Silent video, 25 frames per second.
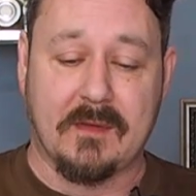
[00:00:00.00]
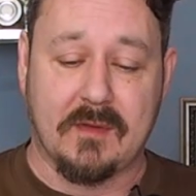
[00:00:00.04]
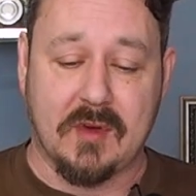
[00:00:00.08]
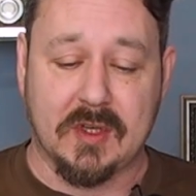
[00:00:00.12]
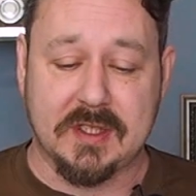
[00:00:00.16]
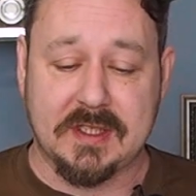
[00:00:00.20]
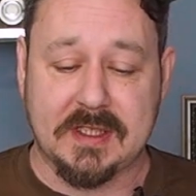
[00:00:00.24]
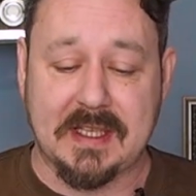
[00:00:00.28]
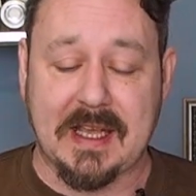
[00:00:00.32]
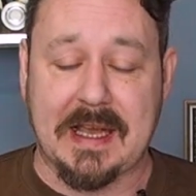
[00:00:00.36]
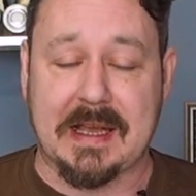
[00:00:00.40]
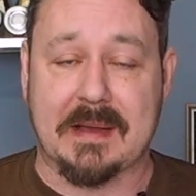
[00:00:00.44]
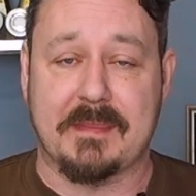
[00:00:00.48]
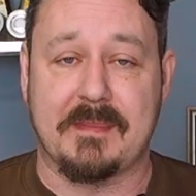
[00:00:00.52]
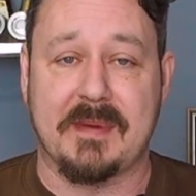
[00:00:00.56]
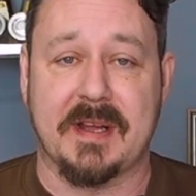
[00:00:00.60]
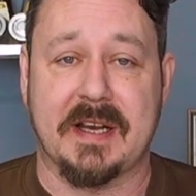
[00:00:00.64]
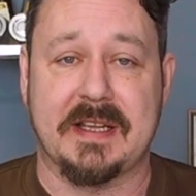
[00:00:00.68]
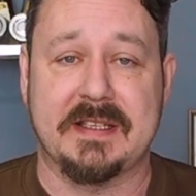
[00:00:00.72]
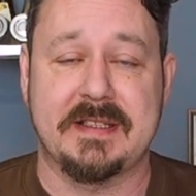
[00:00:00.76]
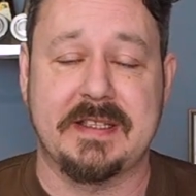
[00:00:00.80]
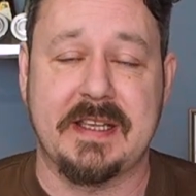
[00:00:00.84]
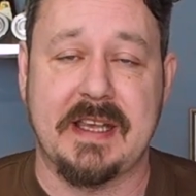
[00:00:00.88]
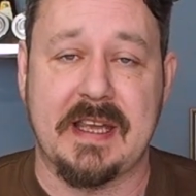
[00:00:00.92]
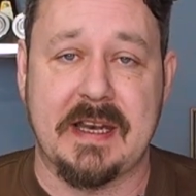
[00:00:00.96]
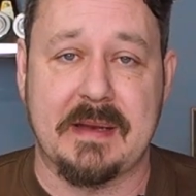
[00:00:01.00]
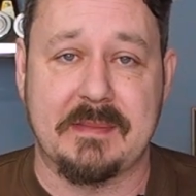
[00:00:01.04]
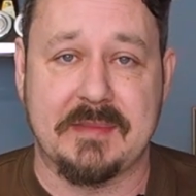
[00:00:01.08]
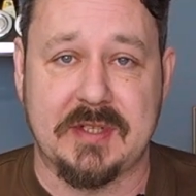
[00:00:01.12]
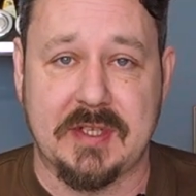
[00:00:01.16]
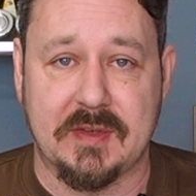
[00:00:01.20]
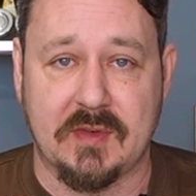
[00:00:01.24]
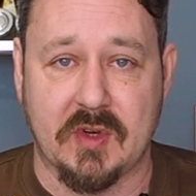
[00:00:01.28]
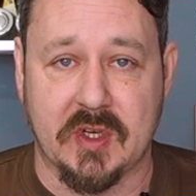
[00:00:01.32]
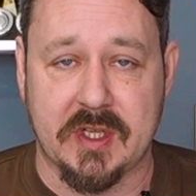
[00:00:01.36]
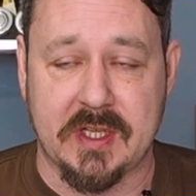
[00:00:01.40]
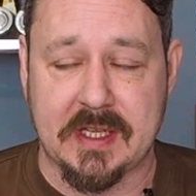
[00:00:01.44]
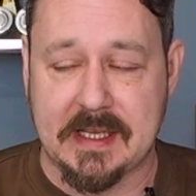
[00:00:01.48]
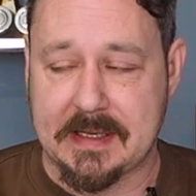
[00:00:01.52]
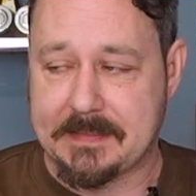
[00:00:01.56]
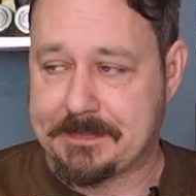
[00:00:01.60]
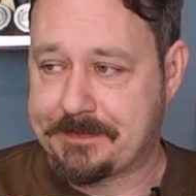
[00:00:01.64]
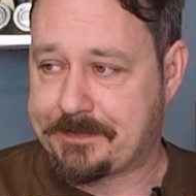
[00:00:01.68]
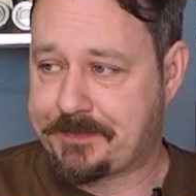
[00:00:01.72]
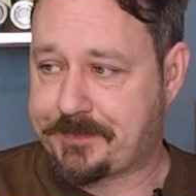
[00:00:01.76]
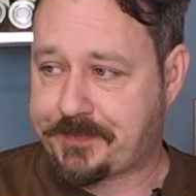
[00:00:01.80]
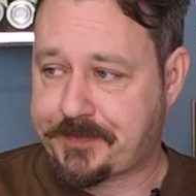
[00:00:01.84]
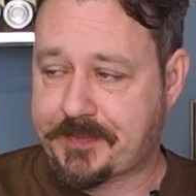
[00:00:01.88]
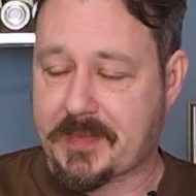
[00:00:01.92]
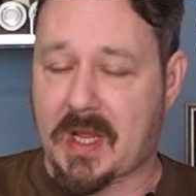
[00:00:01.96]
Вот так мы разделим сегодня
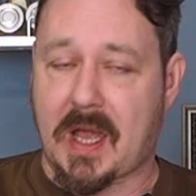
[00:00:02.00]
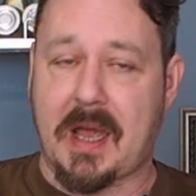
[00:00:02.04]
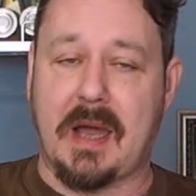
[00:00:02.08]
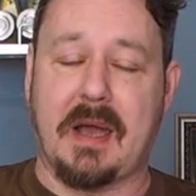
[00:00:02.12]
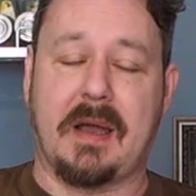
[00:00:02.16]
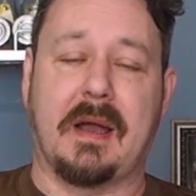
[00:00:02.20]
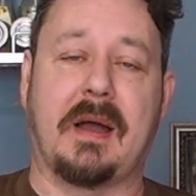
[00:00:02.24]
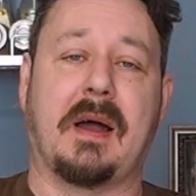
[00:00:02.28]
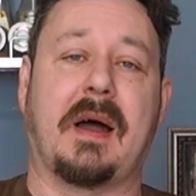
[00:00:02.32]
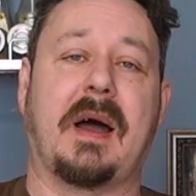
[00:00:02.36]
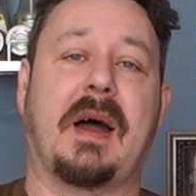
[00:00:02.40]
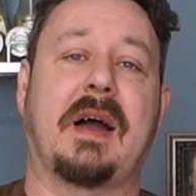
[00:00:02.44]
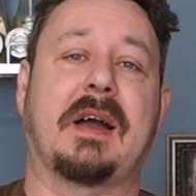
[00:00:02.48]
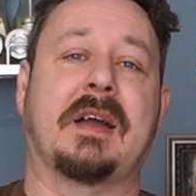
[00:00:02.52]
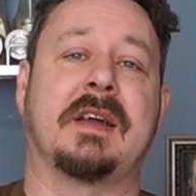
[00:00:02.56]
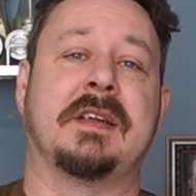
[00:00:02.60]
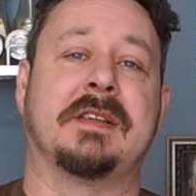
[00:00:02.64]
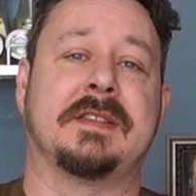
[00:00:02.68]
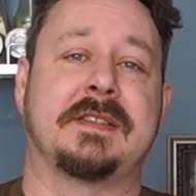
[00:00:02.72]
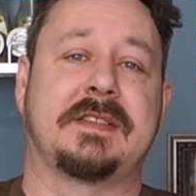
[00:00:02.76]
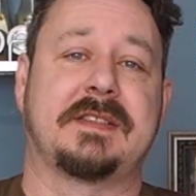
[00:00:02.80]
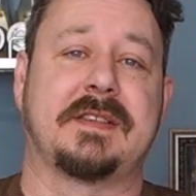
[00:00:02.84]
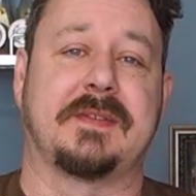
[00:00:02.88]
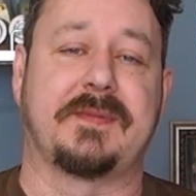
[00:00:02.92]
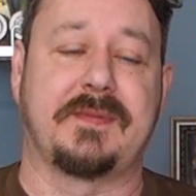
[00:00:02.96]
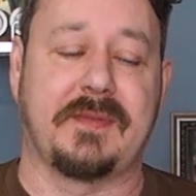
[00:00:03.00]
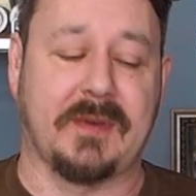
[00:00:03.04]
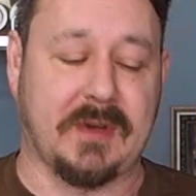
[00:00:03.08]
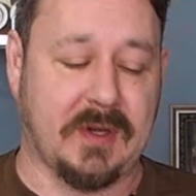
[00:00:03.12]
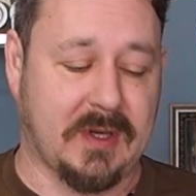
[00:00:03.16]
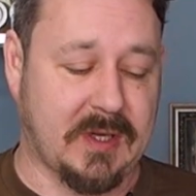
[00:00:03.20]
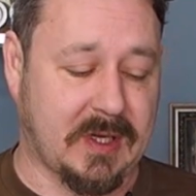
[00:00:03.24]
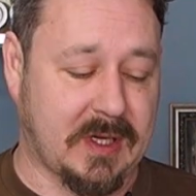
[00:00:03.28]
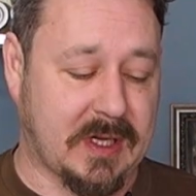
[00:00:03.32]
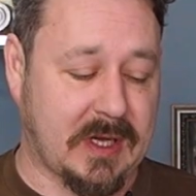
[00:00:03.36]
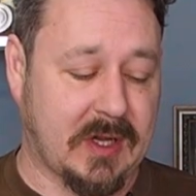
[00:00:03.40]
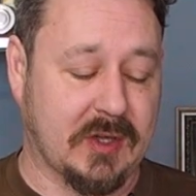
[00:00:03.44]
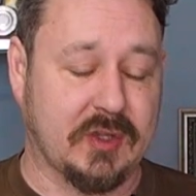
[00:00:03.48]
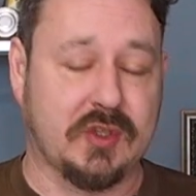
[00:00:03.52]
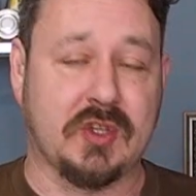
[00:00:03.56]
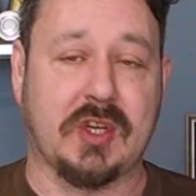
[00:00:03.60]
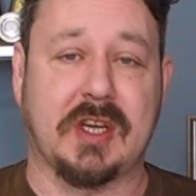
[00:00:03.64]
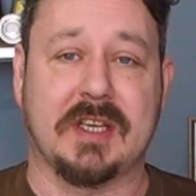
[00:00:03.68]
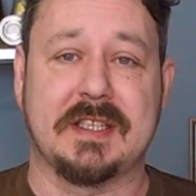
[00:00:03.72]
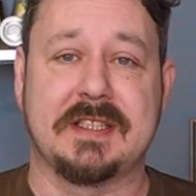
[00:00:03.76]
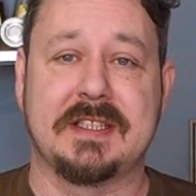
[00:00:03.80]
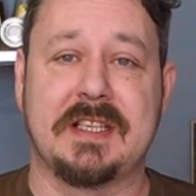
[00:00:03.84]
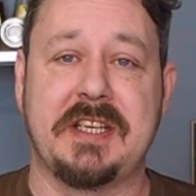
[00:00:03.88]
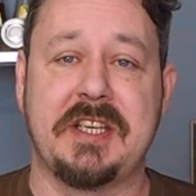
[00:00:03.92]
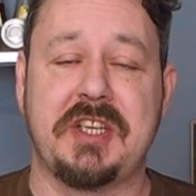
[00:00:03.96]
агнцев э, от
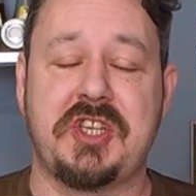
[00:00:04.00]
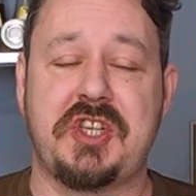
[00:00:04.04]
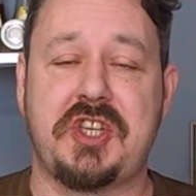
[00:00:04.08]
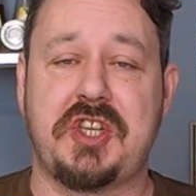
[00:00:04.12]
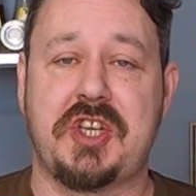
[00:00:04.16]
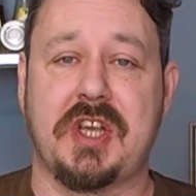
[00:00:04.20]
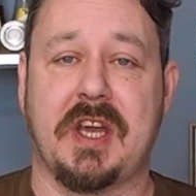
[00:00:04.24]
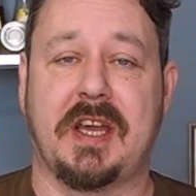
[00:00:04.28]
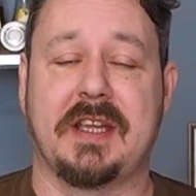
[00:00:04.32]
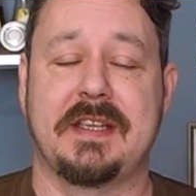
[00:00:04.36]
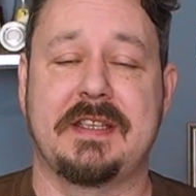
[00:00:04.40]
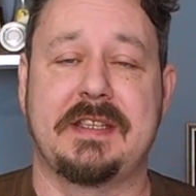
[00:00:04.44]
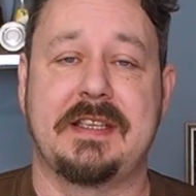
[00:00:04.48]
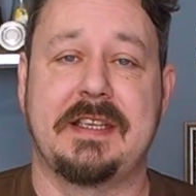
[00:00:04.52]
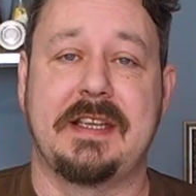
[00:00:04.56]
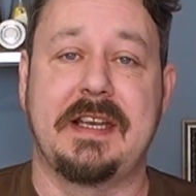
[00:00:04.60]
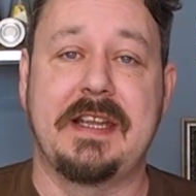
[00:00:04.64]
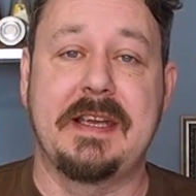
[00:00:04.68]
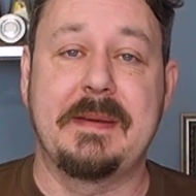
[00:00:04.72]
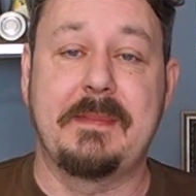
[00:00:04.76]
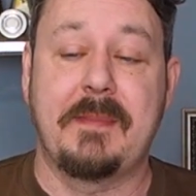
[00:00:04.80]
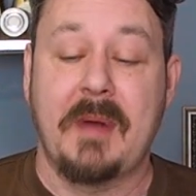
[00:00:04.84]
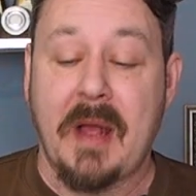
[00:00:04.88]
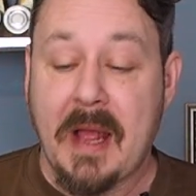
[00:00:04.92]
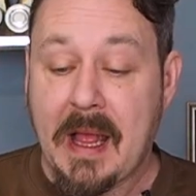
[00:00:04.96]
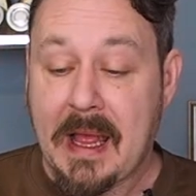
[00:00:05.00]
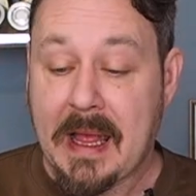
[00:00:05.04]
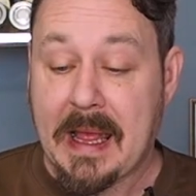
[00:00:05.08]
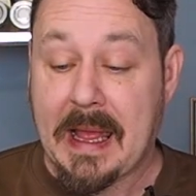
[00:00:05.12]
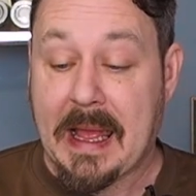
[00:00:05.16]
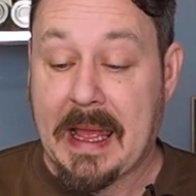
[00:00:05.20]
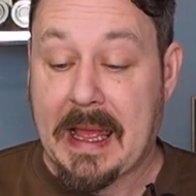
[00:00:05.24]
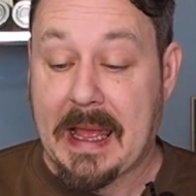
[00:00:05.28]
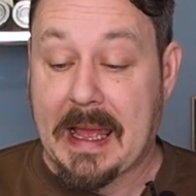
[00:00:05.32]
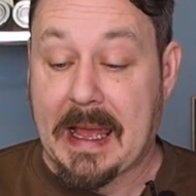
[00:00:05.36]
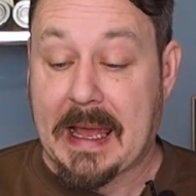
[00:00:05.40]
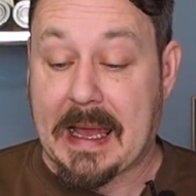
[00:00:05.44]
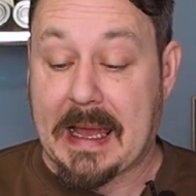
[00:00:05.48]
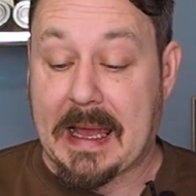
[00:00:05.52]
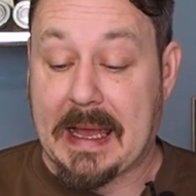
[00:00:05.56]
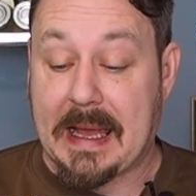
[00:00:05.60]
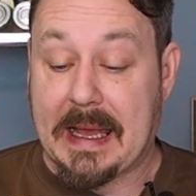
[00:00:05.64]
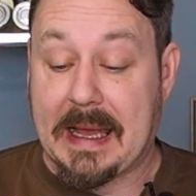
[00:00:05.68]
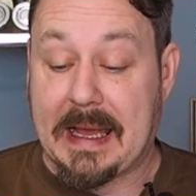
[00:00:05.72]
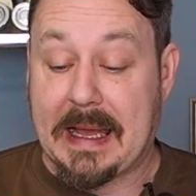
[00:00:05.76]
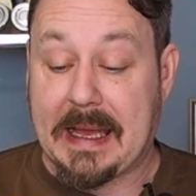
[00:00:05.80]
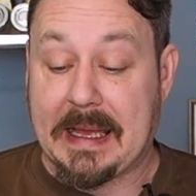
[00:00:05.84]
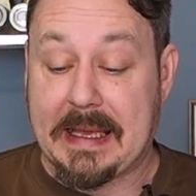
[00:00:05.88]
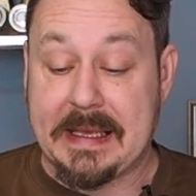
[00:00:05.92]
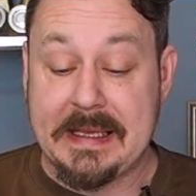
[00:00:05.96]
козлищ отделим.
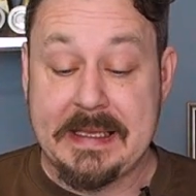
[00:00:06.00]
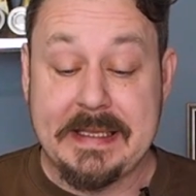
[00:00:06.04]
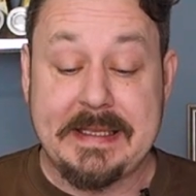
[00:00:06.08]
Э,